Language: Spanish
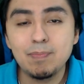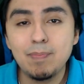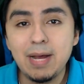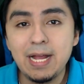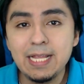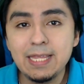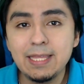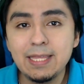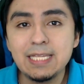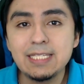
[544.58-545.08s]

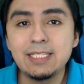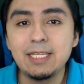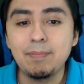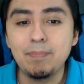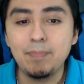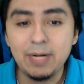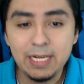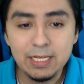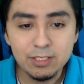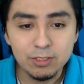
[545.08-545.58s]
bandas de
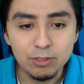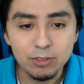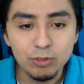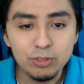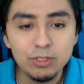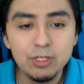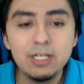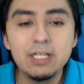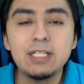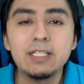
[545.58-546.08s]

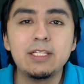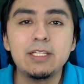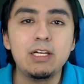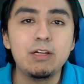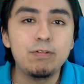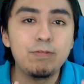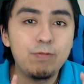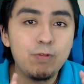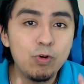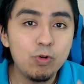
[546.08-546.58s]
precios del
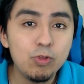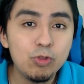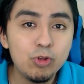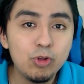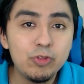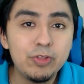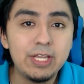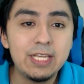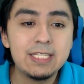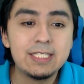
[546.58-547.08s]
Fondo
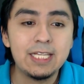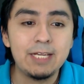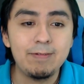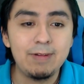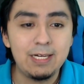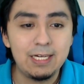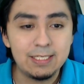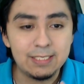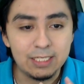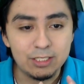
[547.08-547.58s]
de
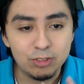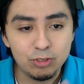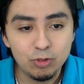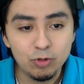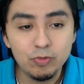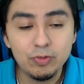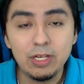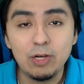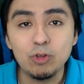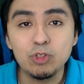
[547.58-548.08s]

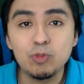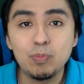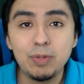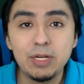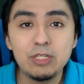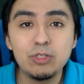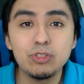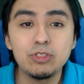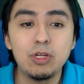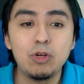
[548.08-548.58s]
Estabilización de los
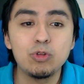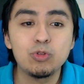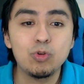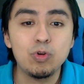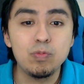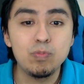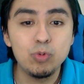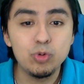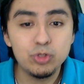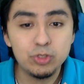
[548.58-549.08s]
Precios de los
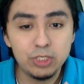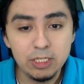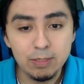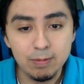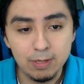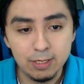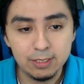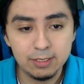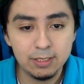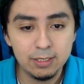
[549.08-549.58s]

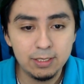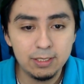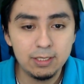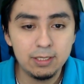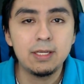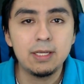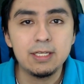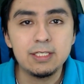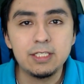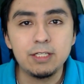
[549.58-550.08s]
Combustibles,
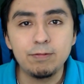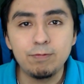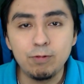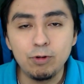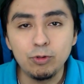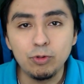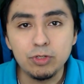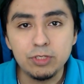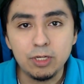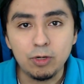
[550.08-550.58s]
este
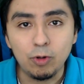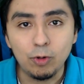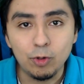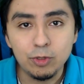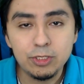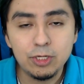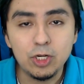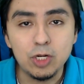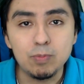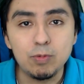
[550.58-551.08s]
fondo se
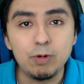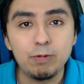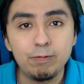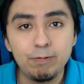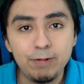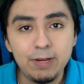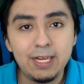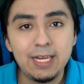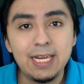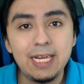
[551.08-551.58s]
conoce como
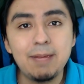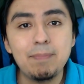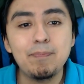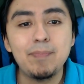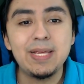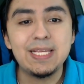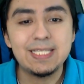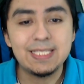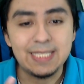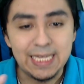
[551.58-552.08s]

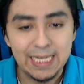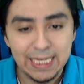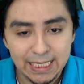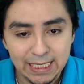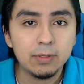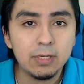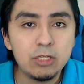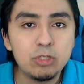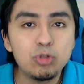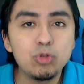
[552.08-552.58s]
FEPC.
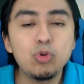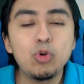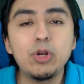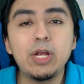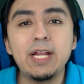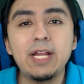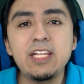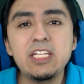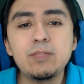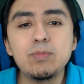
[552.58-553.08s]
Es un
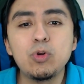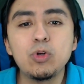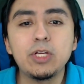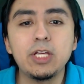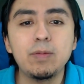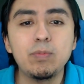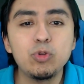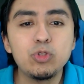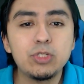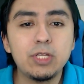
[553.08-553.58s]
organismo
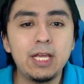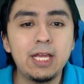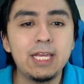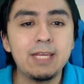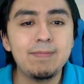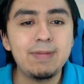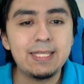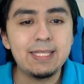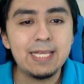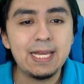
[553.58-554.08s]
que busca
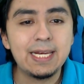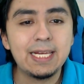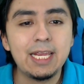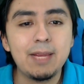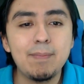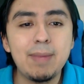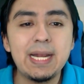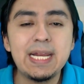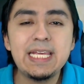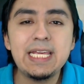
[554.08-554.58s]
evitar que
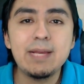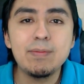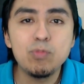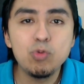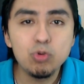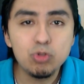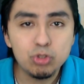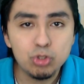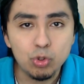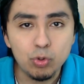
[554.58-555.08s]
varíe
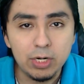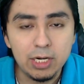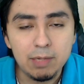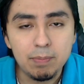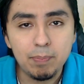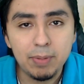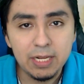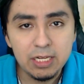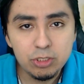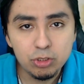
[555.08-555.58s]
mucho el
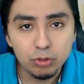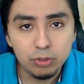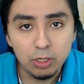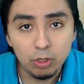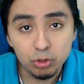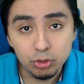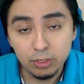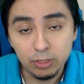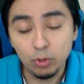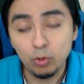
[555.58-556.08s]
precio de
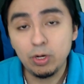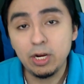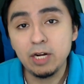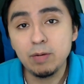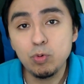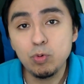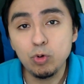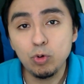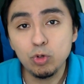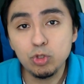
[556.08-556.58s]
los
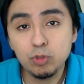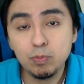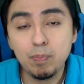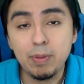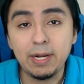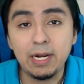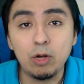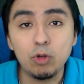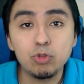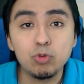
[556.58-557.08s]
hidrocarburos
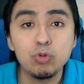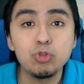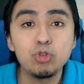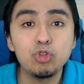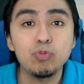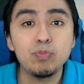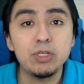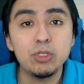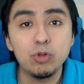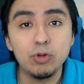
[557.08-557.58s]
para los
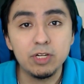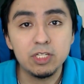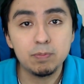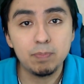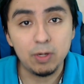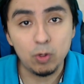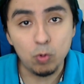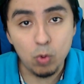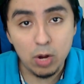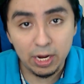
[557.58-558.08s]
consumidores
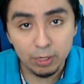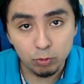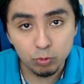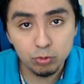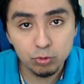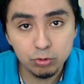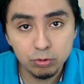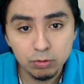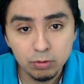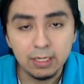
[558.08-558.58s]

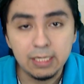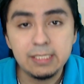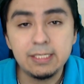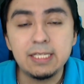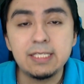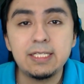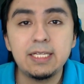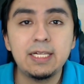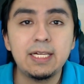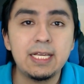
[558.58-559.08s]
peruanos. Es
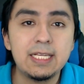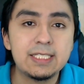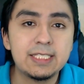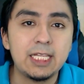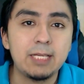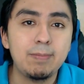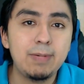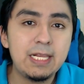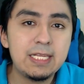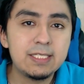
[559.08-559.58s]
decir,
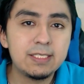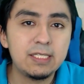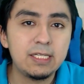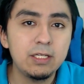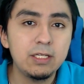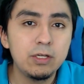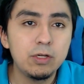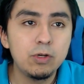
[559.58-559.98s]
establece